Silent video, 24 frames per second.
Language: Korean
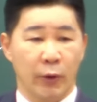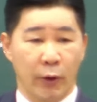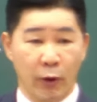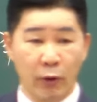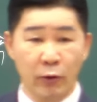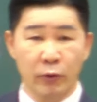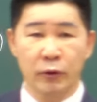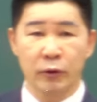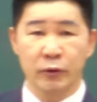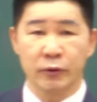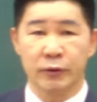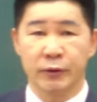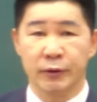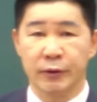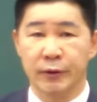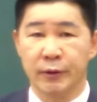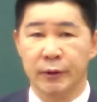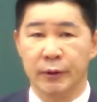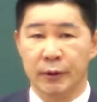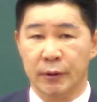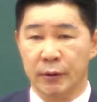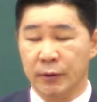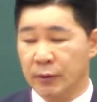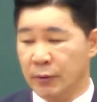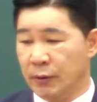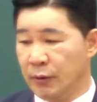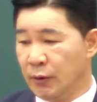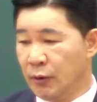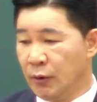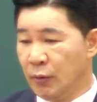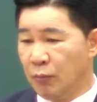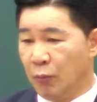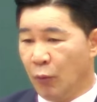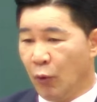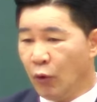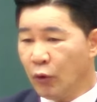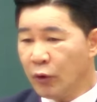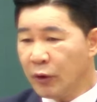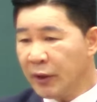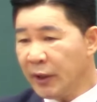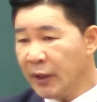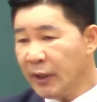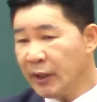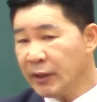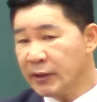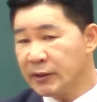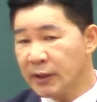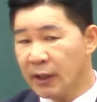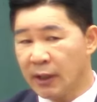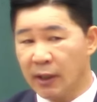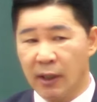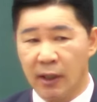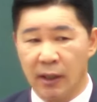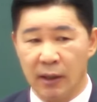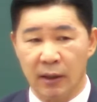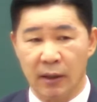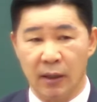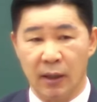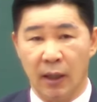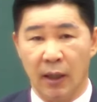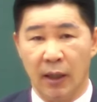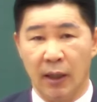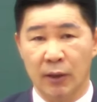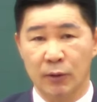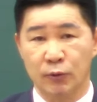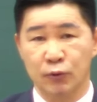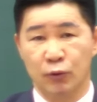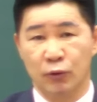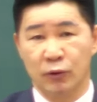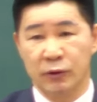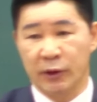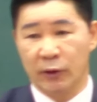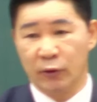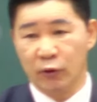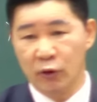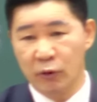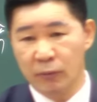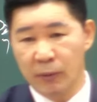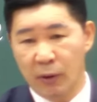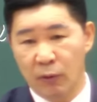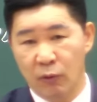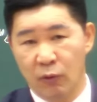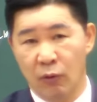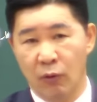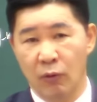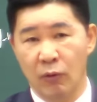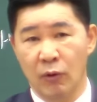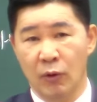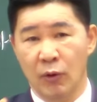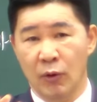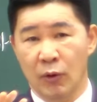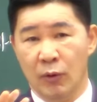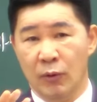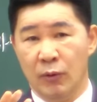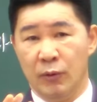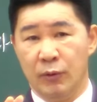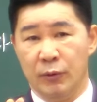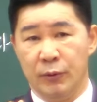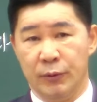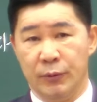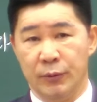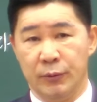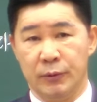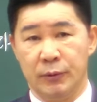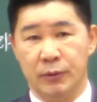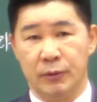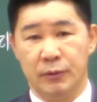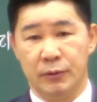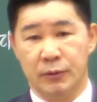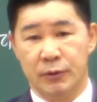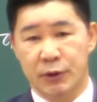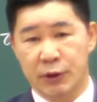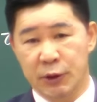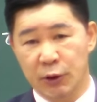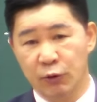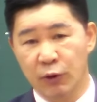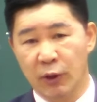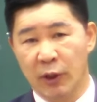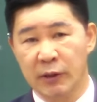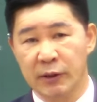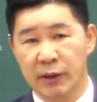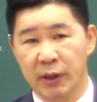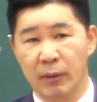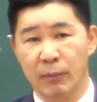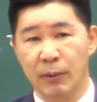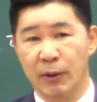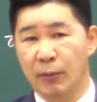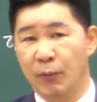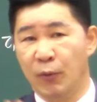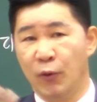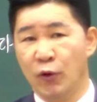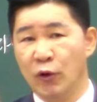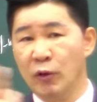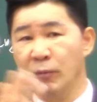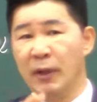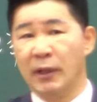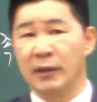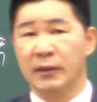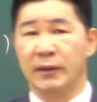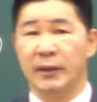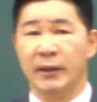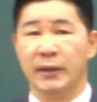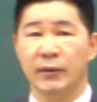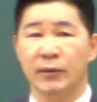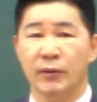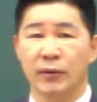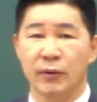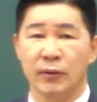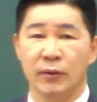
예를 들어서 목회자가 가가지고 장로님하고 어, 직위한 다음에 포럼이 안 돼요.